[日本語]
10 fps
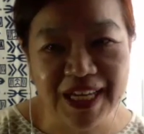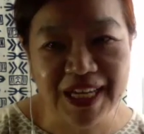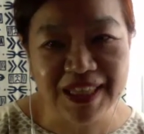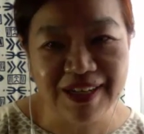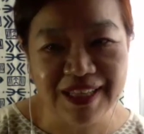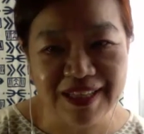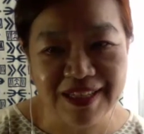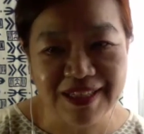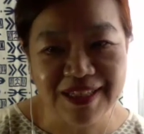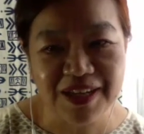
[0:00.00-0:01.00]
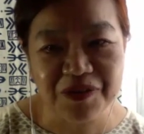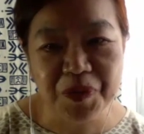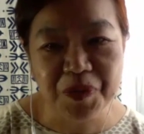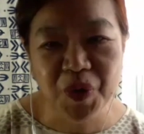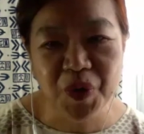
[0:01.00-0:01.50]
たわけなんですけれど
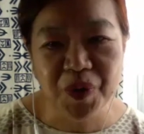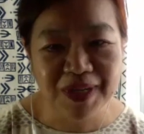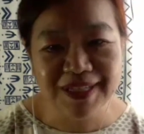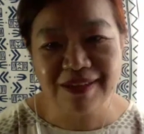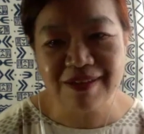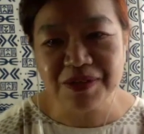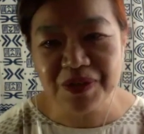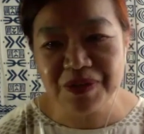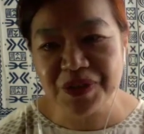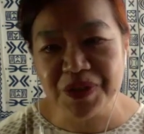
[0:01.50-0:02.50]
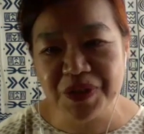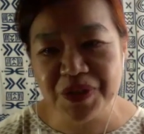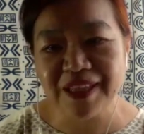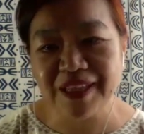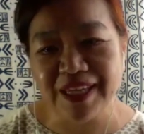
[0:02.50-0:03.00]
も、まあ、1999
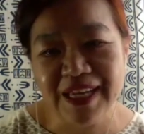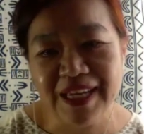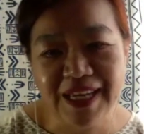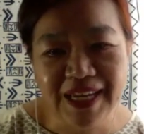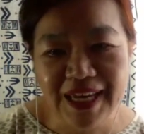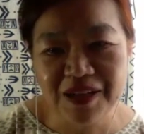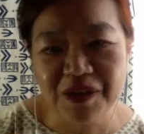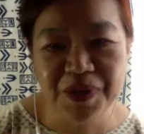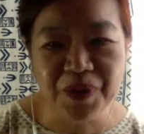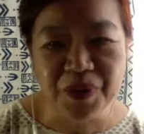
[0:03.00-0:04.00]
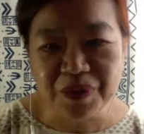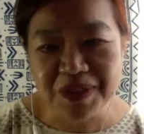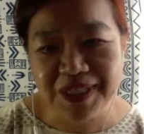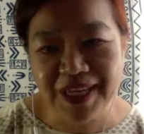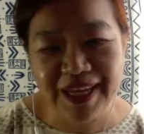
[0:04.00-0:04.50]
年に NPO とし
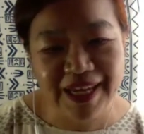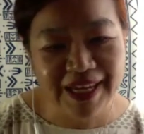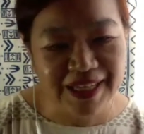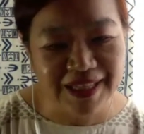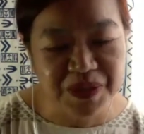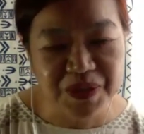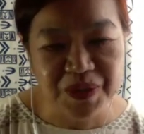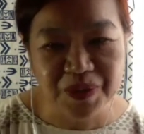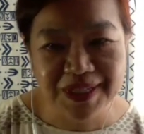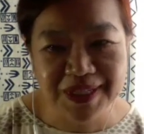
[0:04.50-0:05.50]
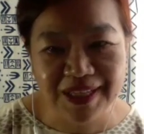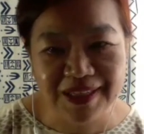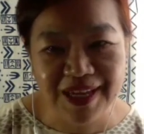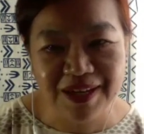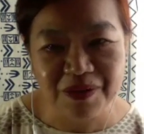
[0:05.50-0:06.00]
て認証をされ
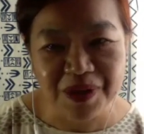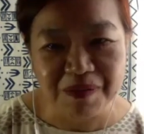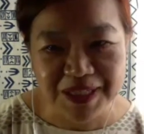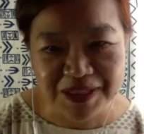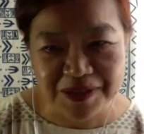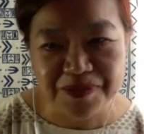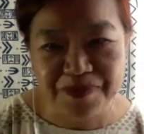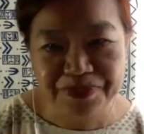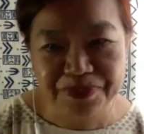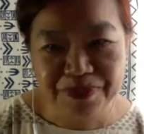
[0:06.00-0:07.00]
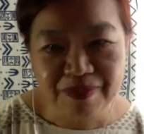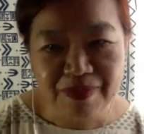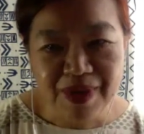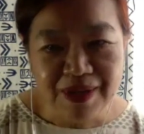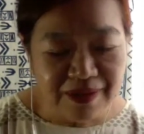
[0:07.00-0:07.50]
ております。
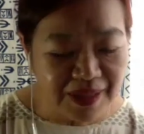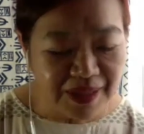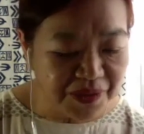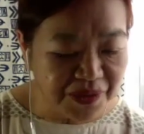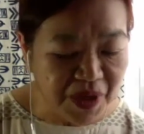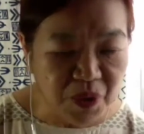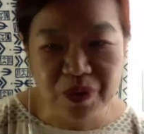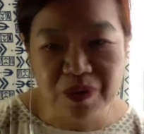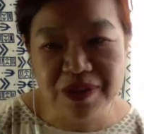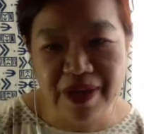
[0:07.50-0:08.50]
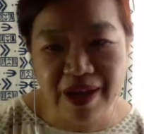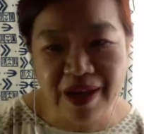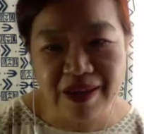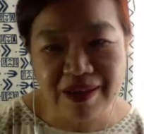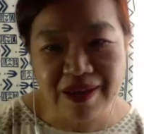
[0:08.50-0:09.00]
ですので、まあ、今年で
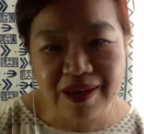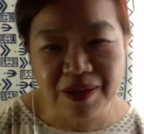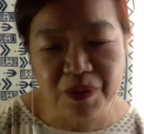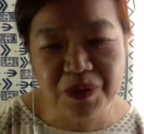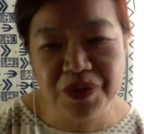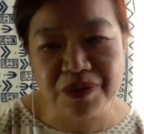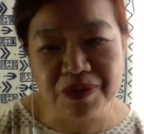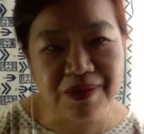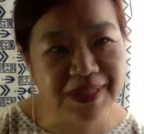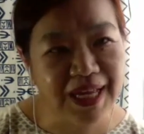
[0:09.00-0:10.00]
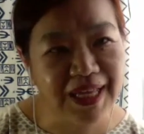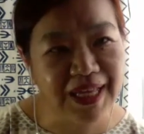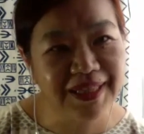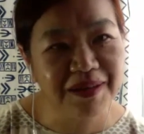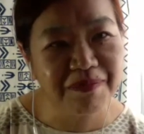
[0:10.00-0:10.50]
43
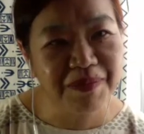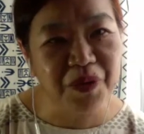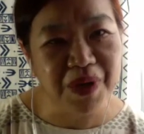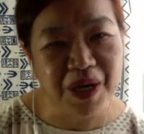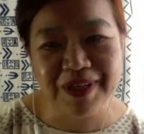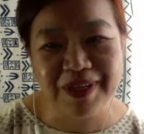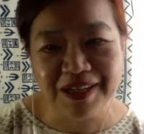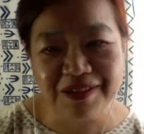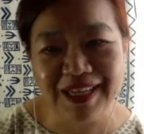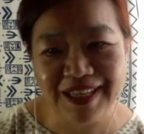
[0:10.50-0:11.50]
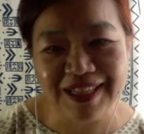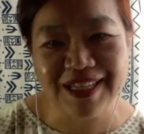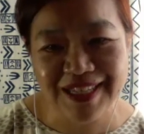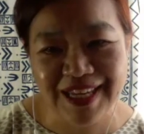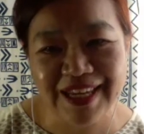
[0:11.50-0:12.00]
年目をまあ迎えるわけなんですね。